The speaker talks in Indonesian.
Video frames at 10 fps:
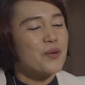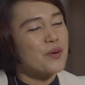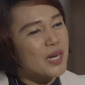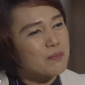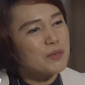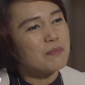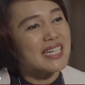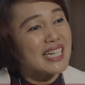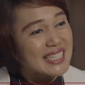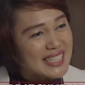Walaupun
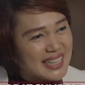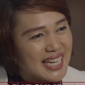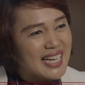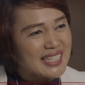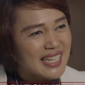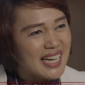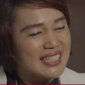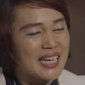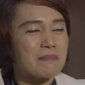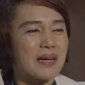pada
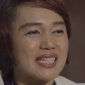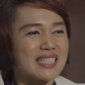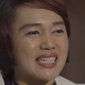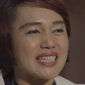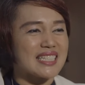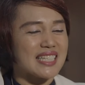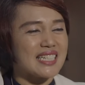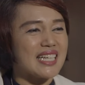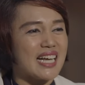kenyataannya yang paling sering terjadi